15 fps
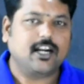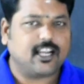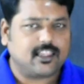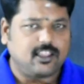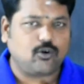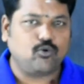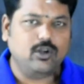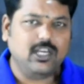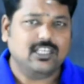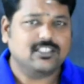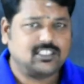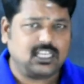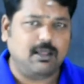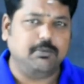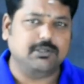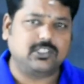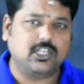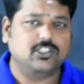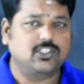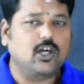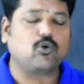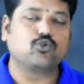நடத்தக்கூடிய
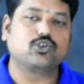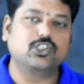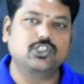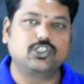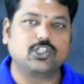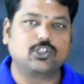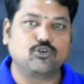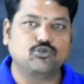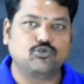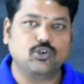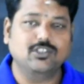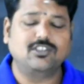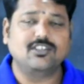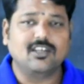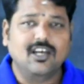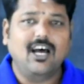சிலபஸ்லேருந்து தான் கொஸ்டின்ஸ் எடுத்துருக்கோம் ஸ்டூடெண்ட்ஸ்